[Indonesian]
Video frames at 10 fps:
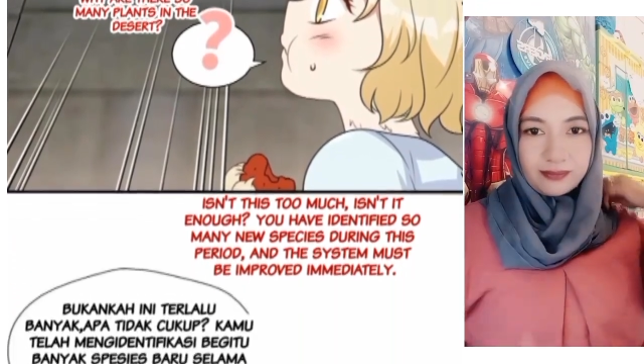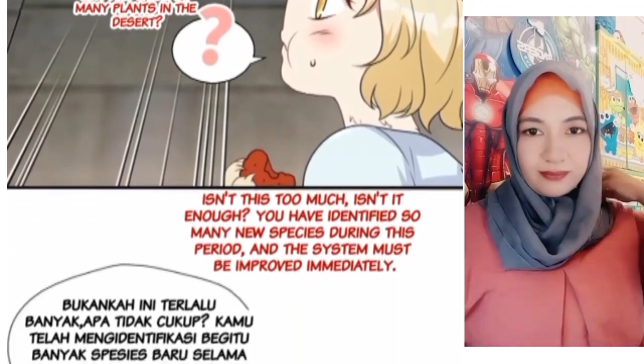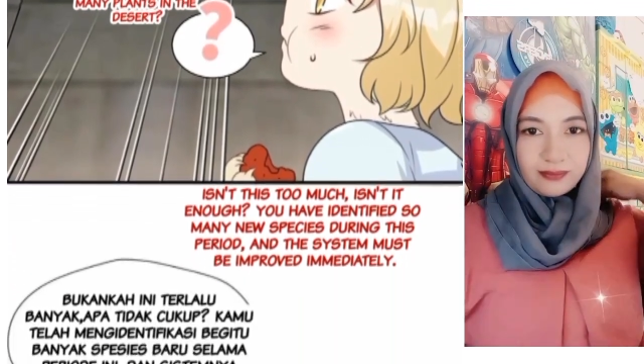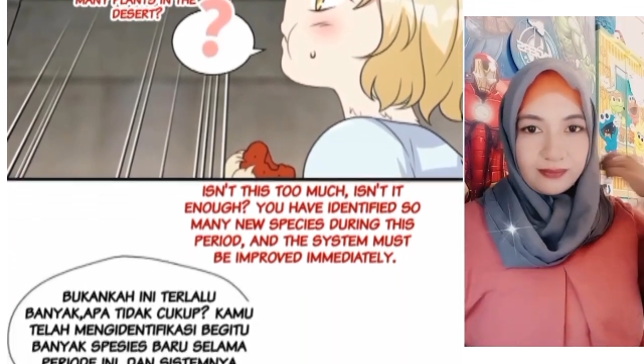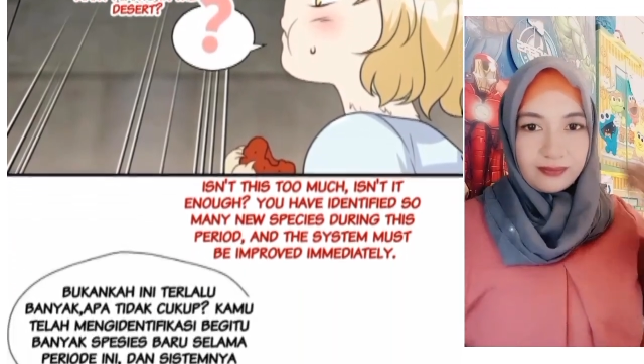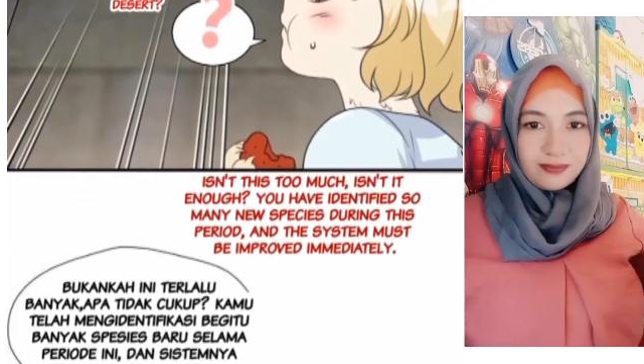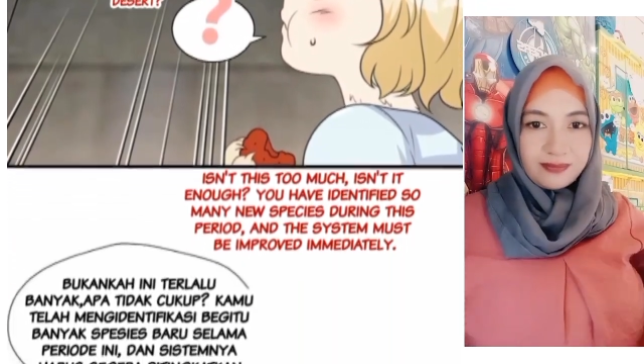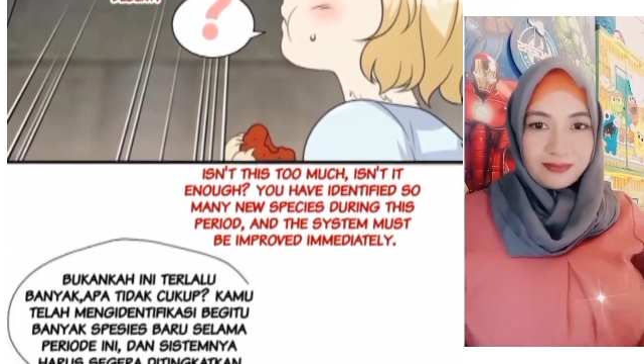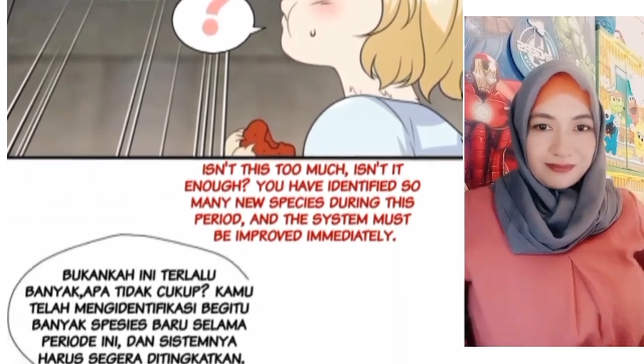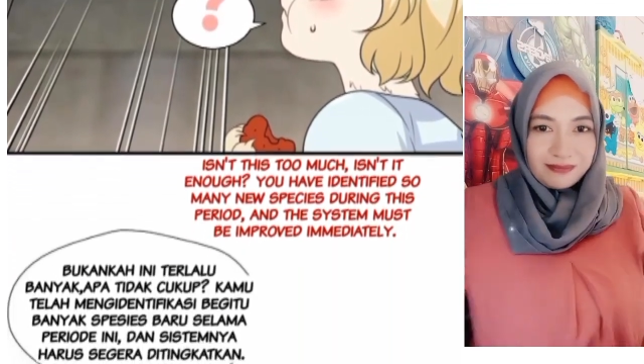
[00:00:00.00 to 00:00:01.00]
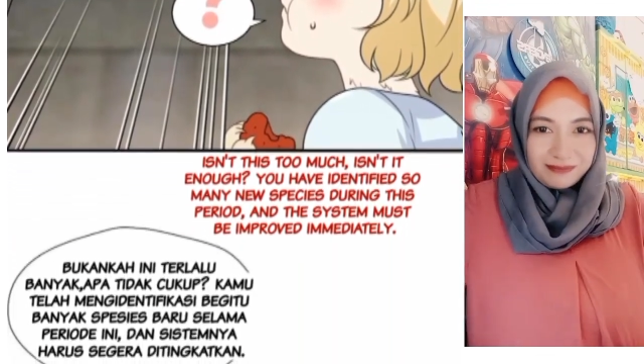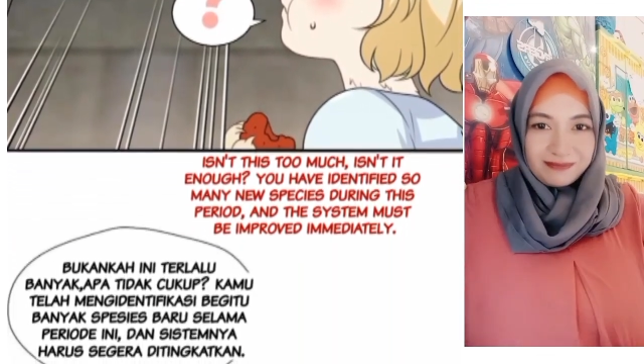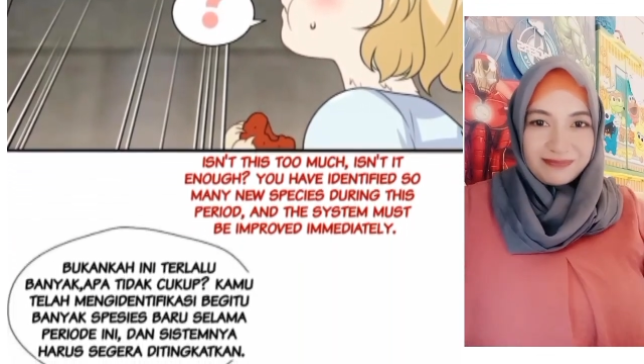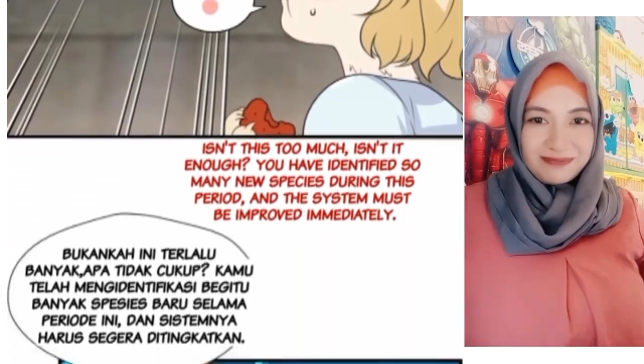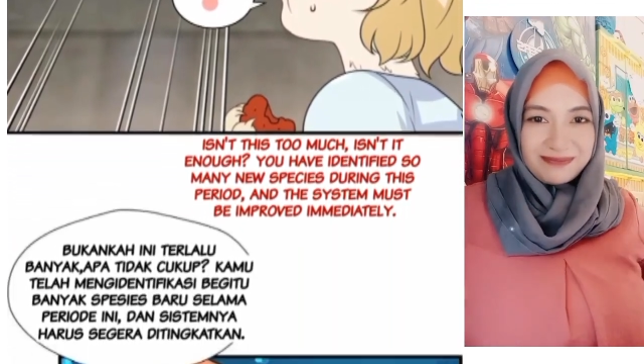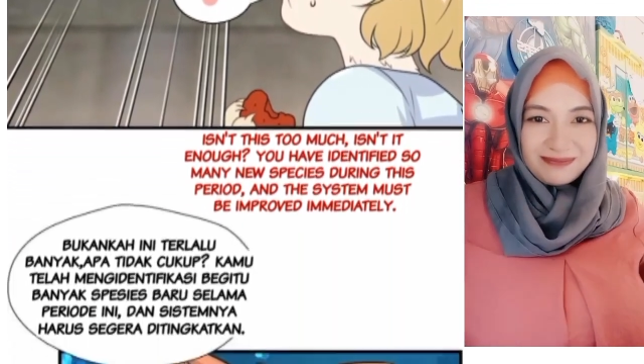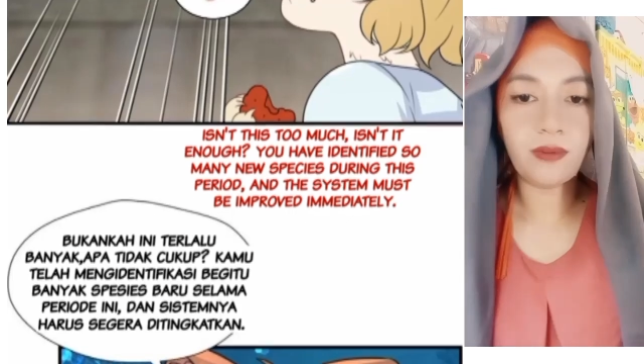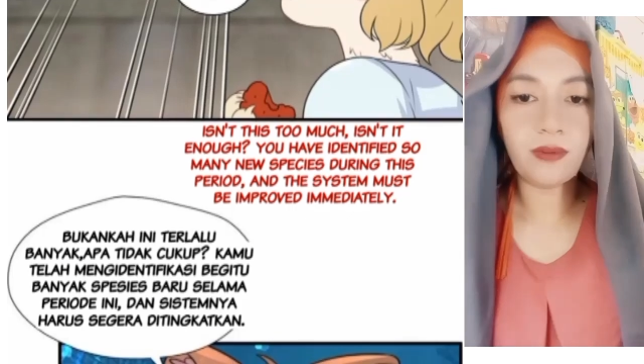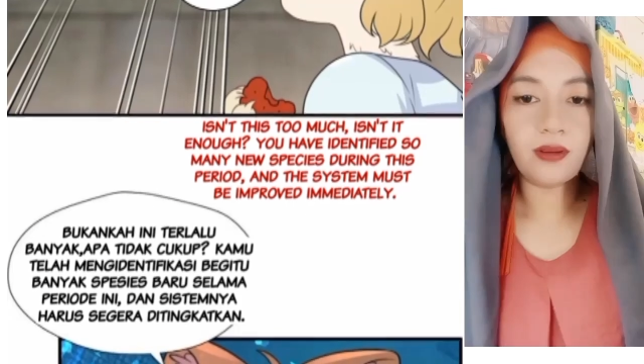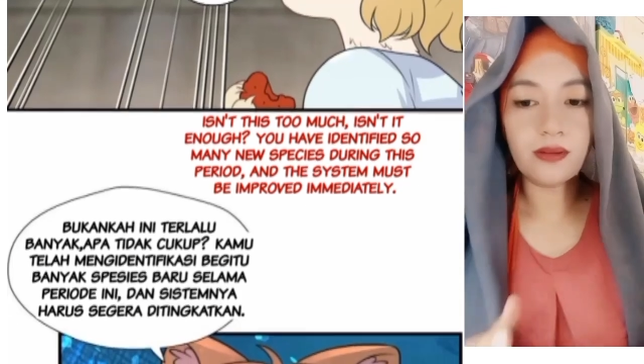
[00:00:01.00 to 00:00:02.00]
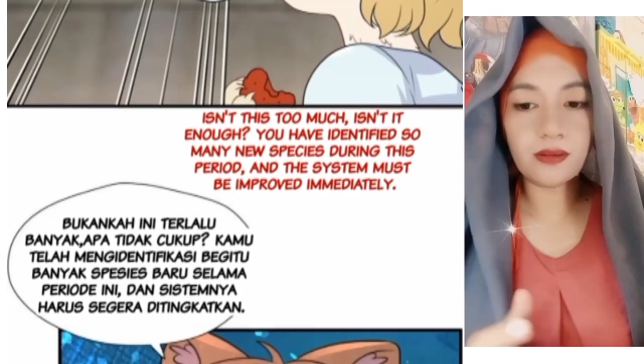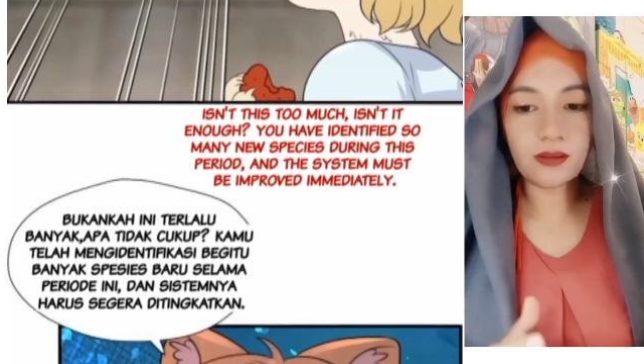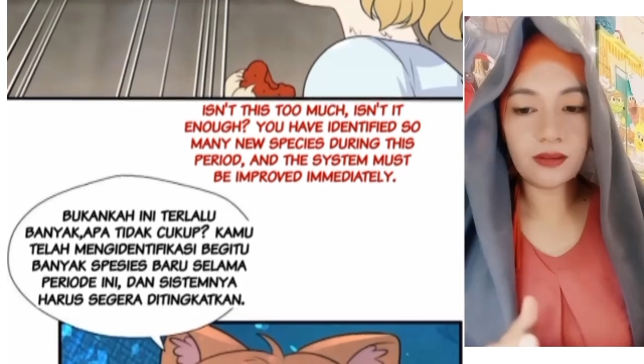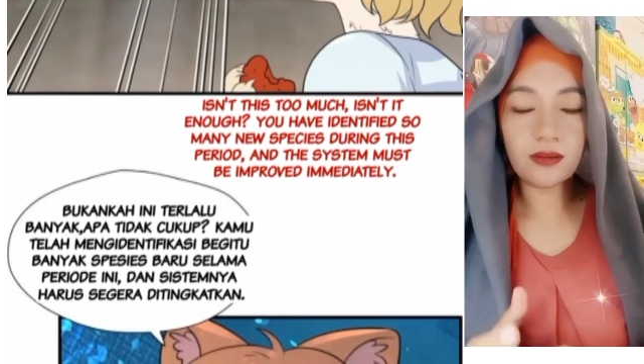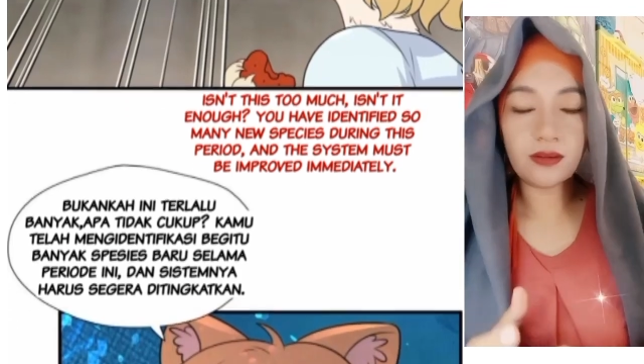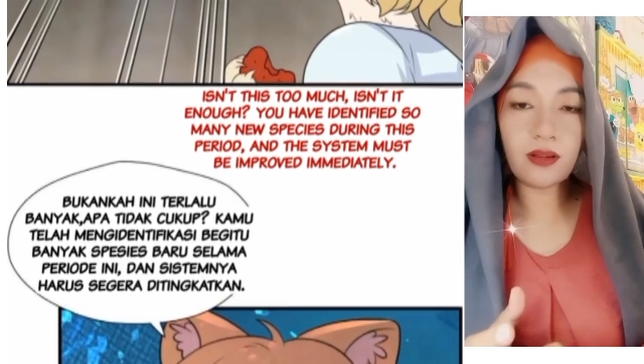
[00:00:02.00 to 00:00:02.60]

Bukankah ini terlalu banyak? Apa tidak cukup?